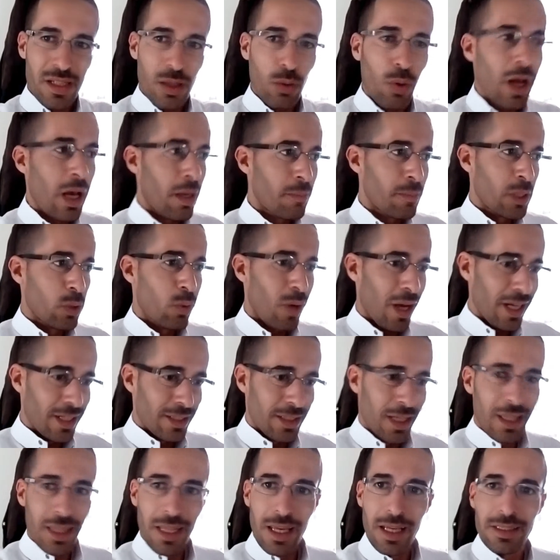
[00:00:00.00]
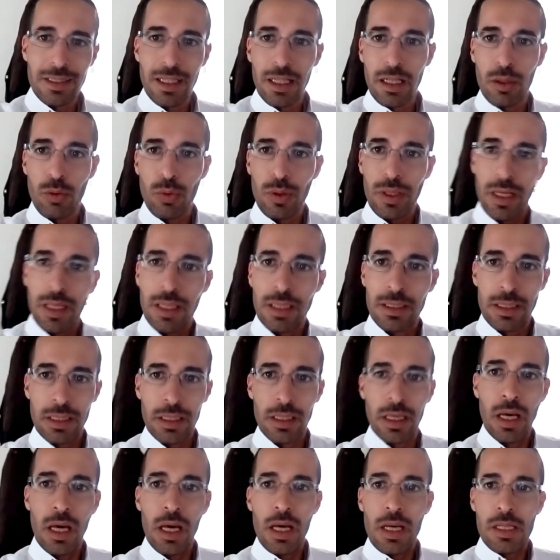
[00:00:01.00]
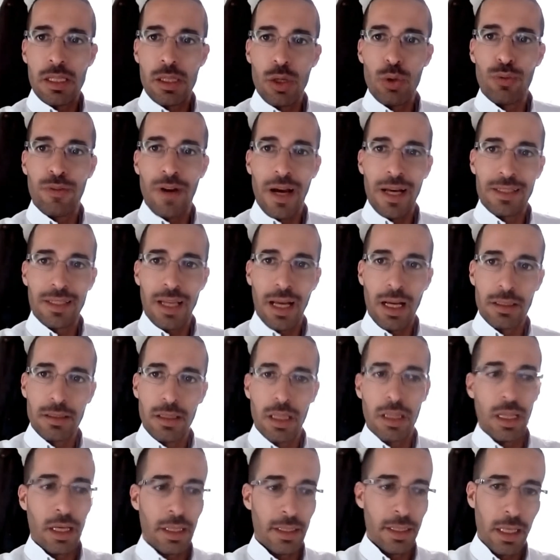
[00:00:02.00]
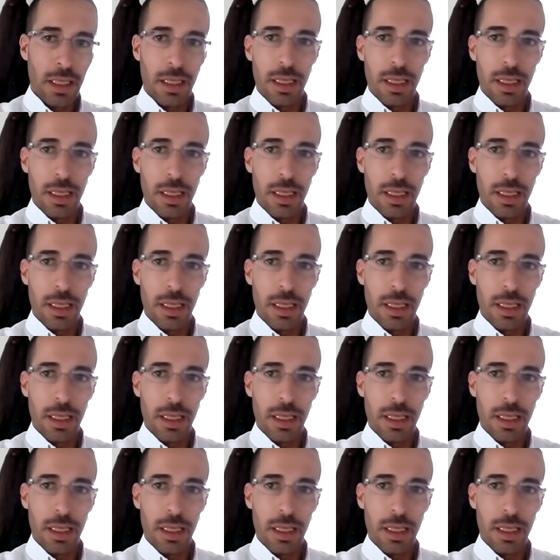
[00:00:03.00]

واستوحى منه أحداث هذه الرواية التي سوف أتحدث